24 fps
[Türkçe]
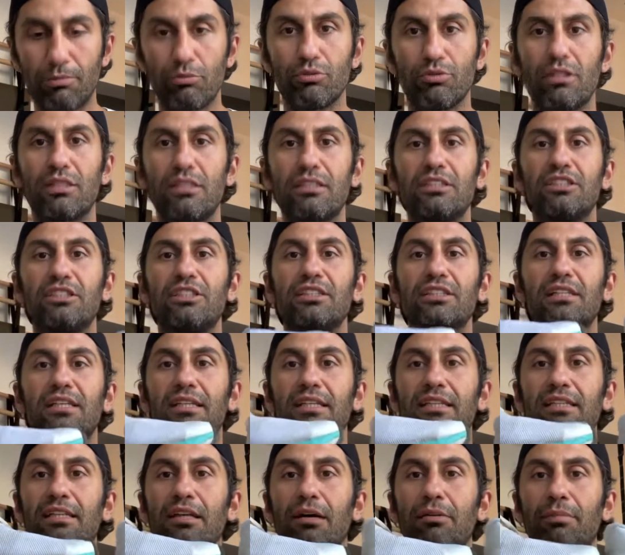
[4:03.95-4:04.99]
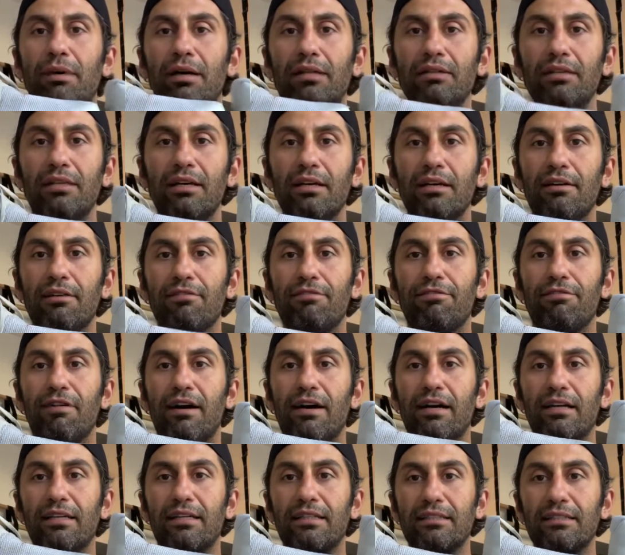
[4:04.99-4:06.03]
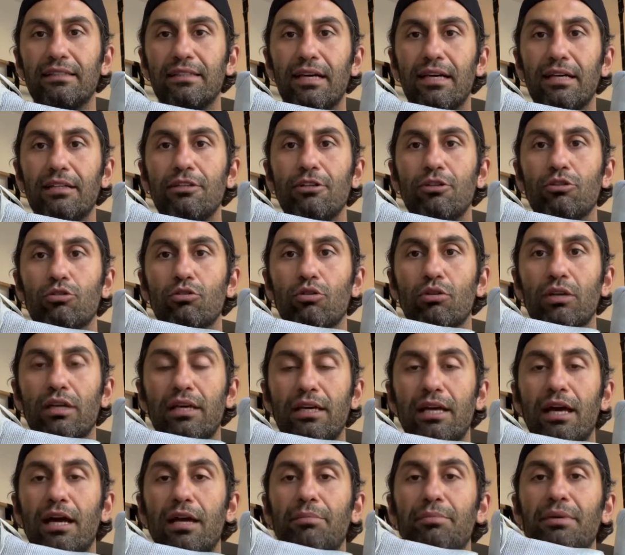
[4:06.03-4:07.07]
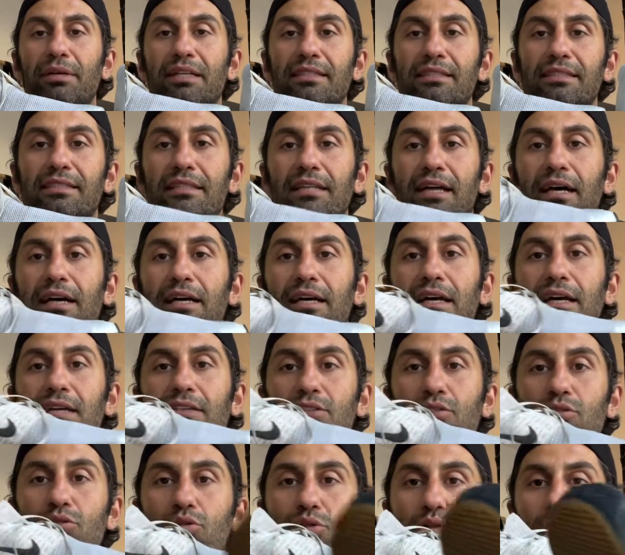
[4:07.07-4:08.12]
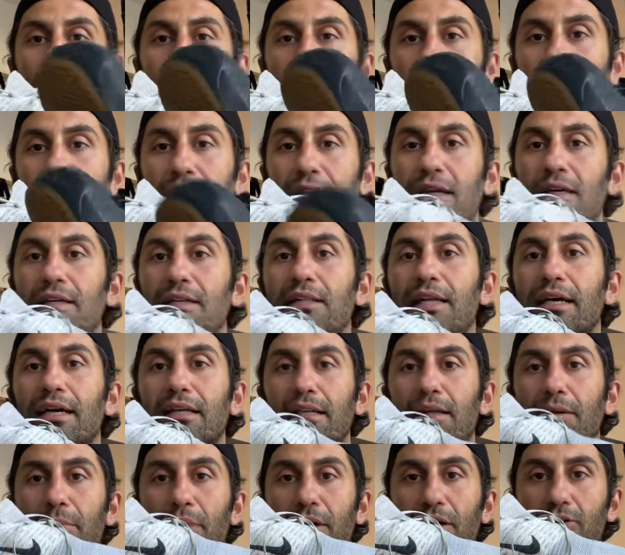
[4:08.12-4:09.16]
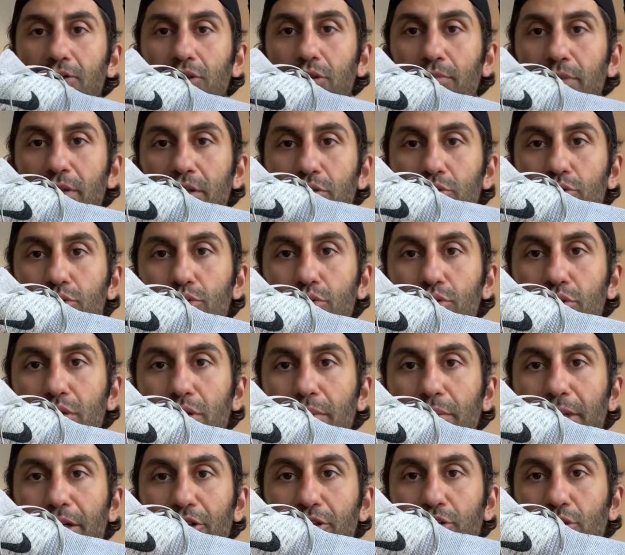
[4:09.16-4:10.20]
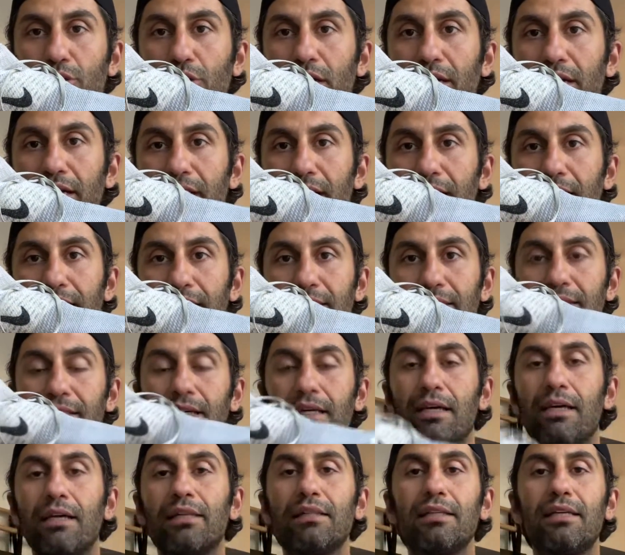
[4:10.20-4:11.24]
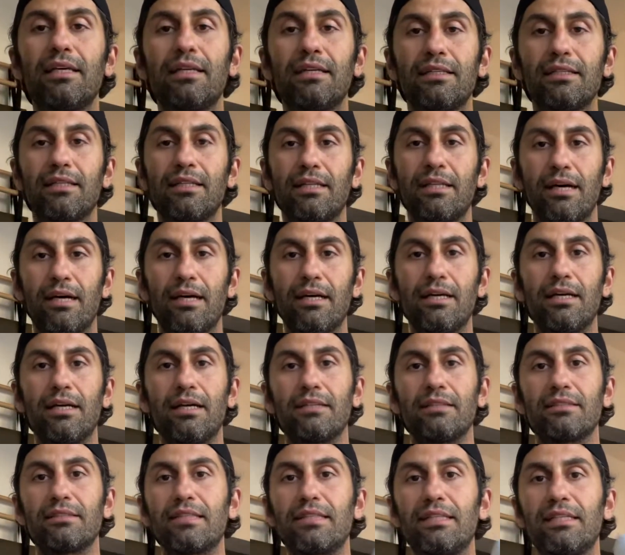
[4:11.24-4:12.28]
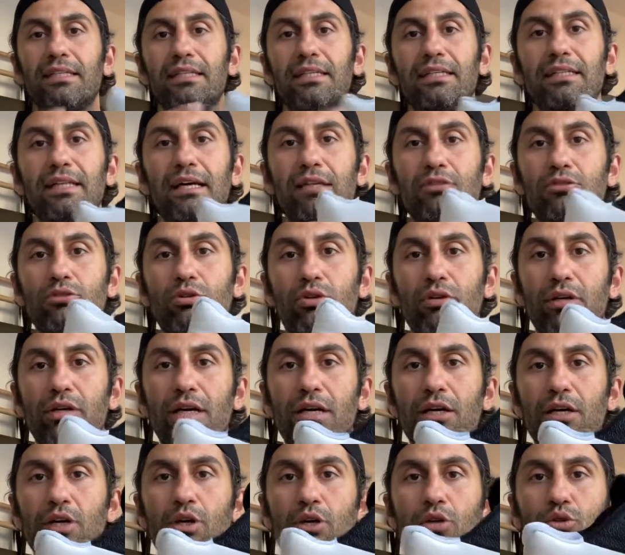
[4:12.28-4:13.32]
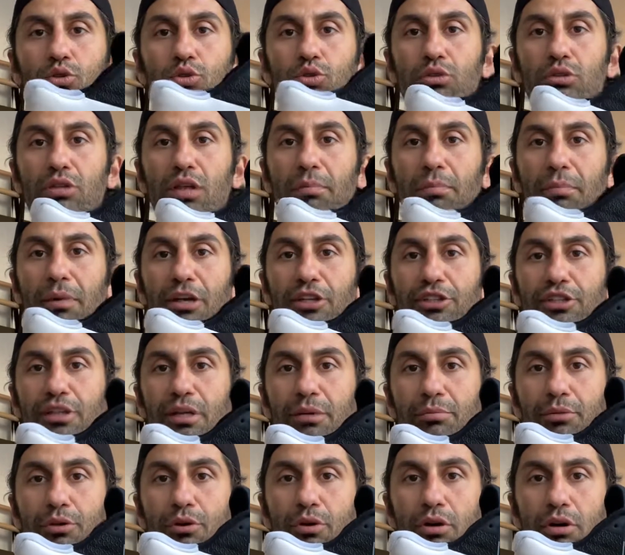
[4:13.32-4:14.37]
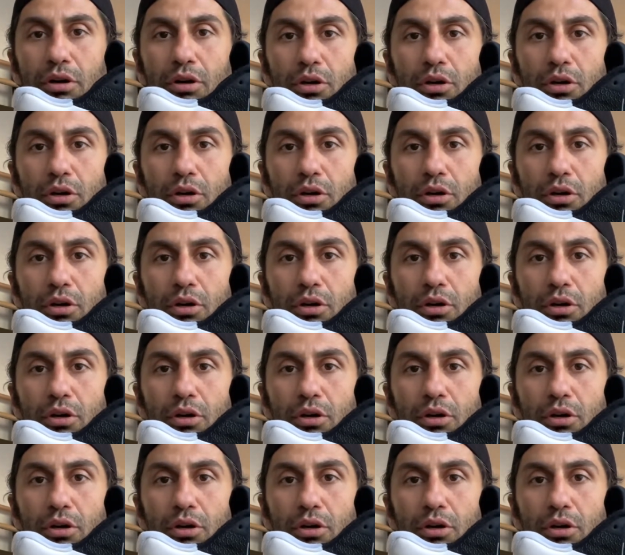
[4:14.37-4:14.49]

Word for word: Bunların içindeki taban farkından dolayı. Yani birisinde ayağınız yukarıda. Nereden başlıyor? Bakın şurada başlıyor ayağınız. Diğerinde de ayağınız giydikten sonra şuradan başlamıyor.